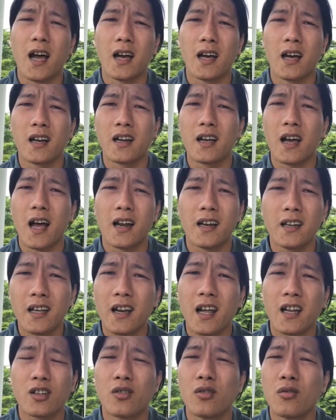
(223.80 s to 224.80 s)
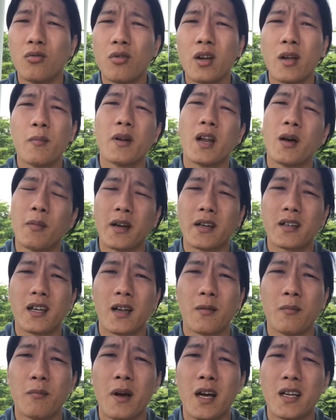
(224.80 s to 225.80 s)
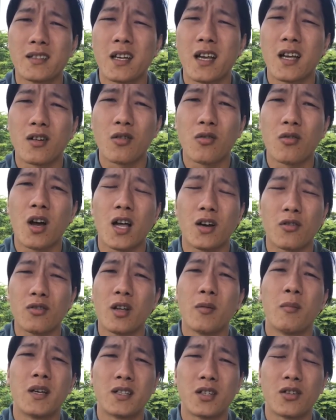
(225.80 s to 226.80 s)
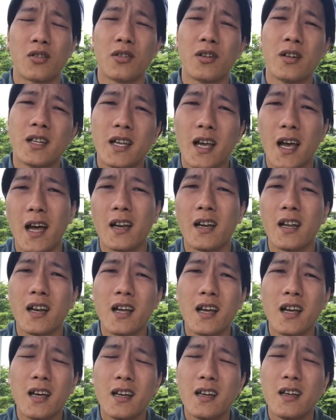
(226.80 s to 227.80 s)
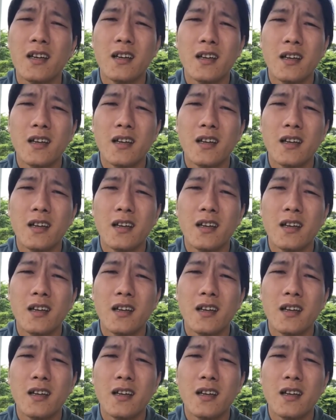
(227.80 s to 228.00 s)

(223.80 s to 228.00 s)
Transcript: Jadi jangan takut kita ini agama minoritas di Indonesia tetapi